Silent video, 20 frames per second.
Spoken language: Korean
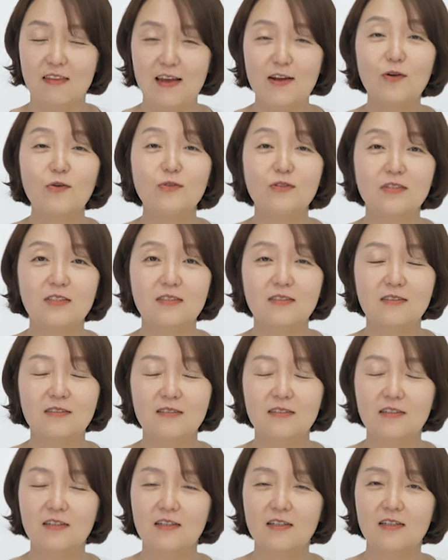때로는
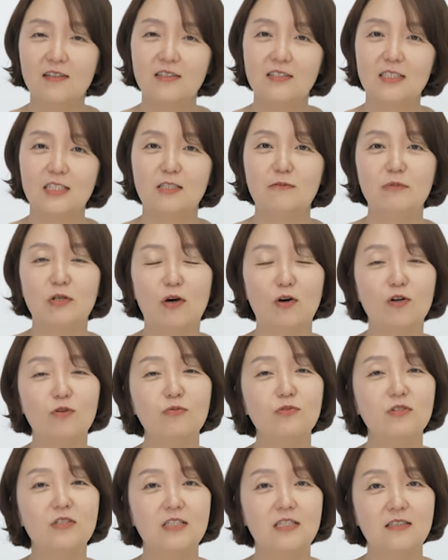지금
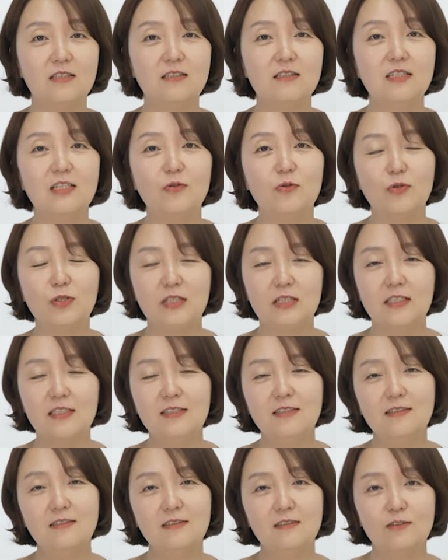여러분들이 느끼고
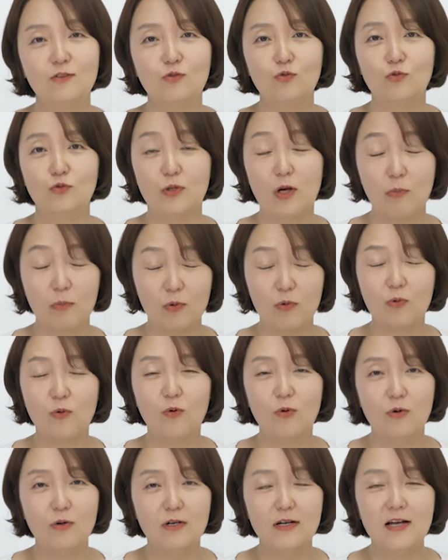있는
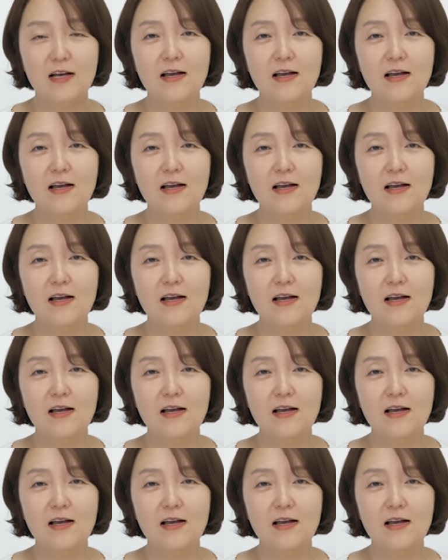두렵고